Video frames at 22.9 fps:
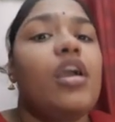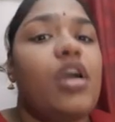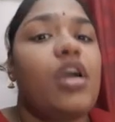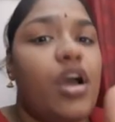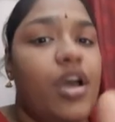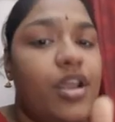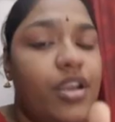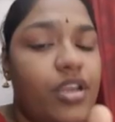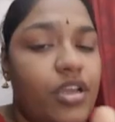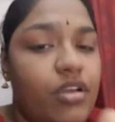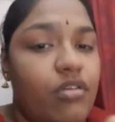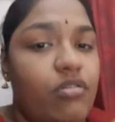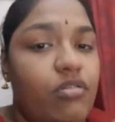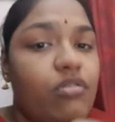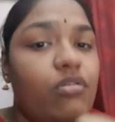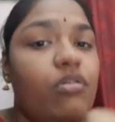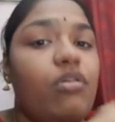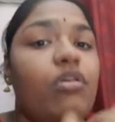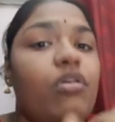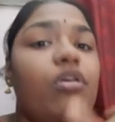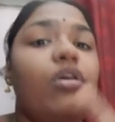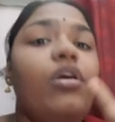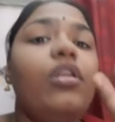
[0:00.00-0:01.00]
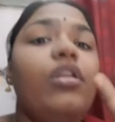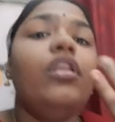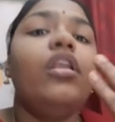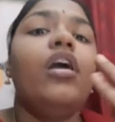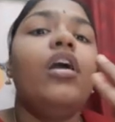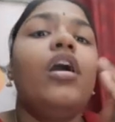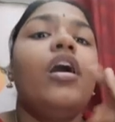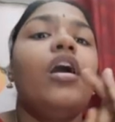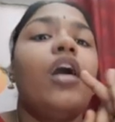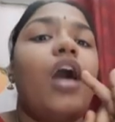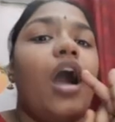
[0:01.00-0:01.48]
கரிக்கோல்
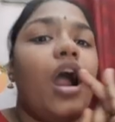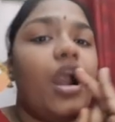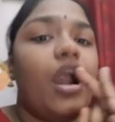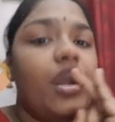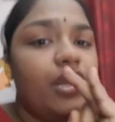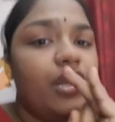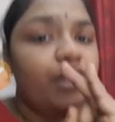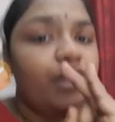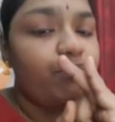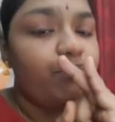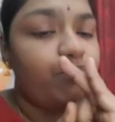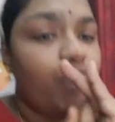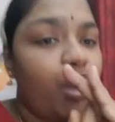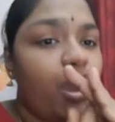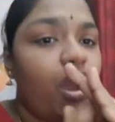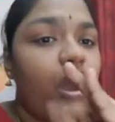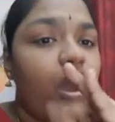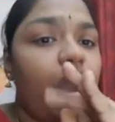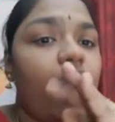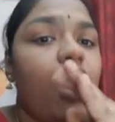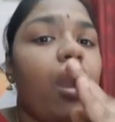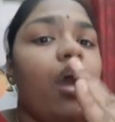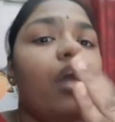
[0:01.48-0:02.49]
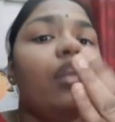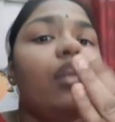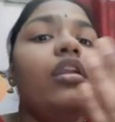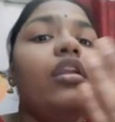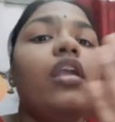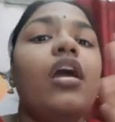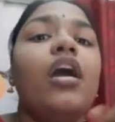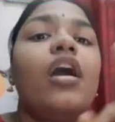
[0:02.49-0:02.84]
அழிப்பான்